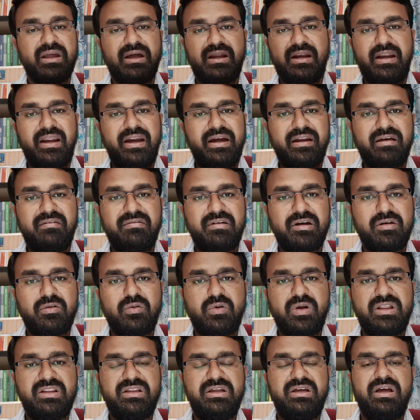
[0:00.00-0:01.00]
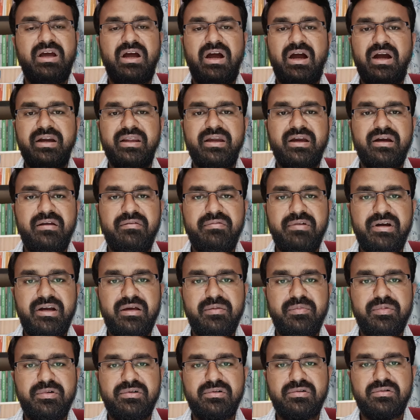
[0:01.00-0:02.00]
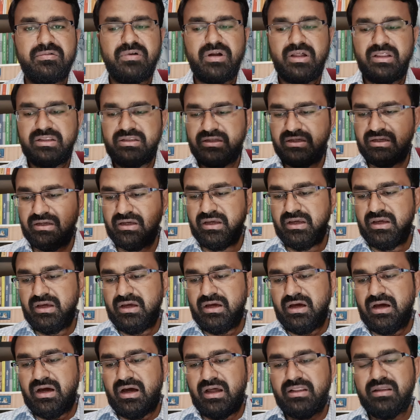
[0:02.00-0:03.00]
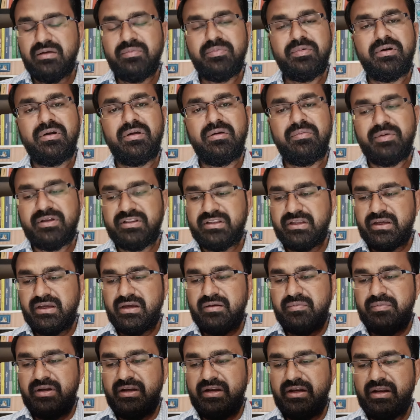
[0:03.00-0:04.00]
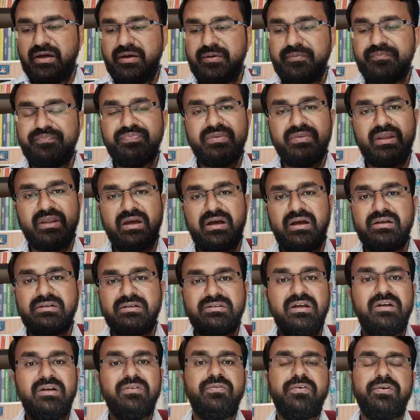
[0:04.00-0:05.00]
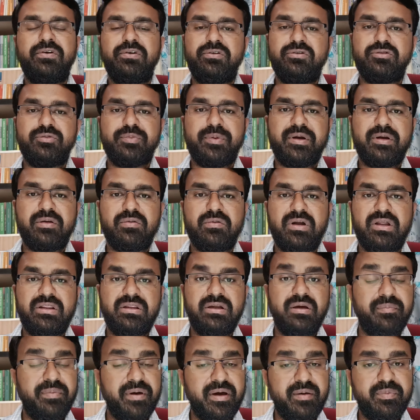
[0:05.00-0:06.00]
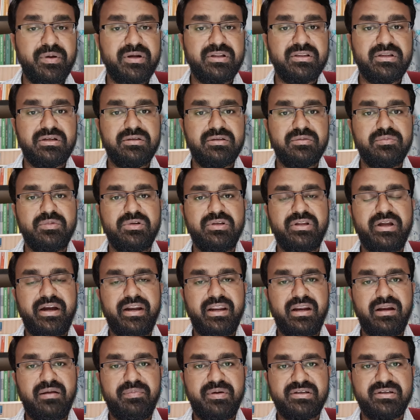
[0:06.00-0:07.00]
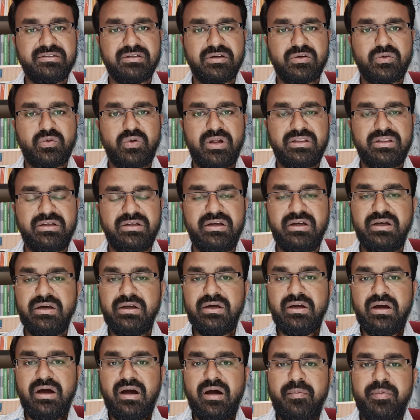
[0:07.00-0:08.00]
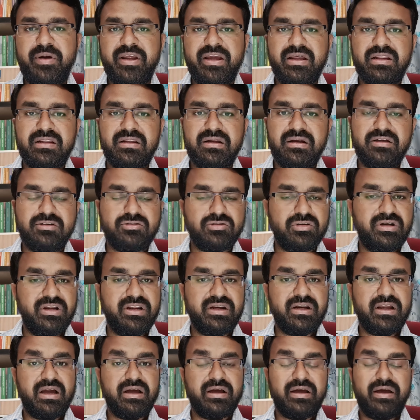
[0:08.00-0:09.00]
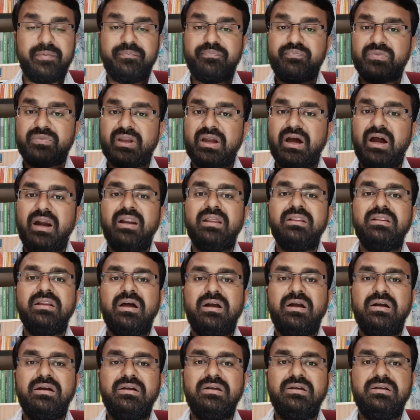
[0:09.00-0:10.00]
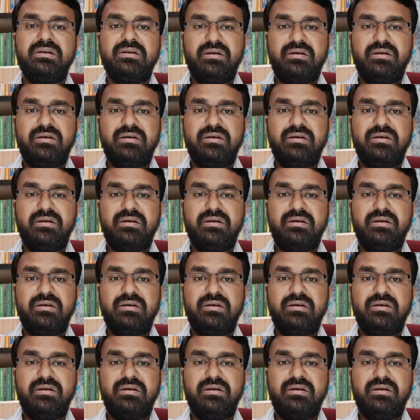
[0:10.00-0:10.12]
லேட்டாக வரக்கூடாது அடிக்கடி வெளியே போகக்கூடாது அதே போல் பார்த்தீங்க அப்படின்னா செல்ஃபோன் யூஸ் பண்ணக்கூடாது பேப்பர் திருத்தும் போது இடையில பேசக்கூடாது அப்படிங்கிறதெல்லாம் சொல்லியிருக்காங்க கடந்த ஆண்டு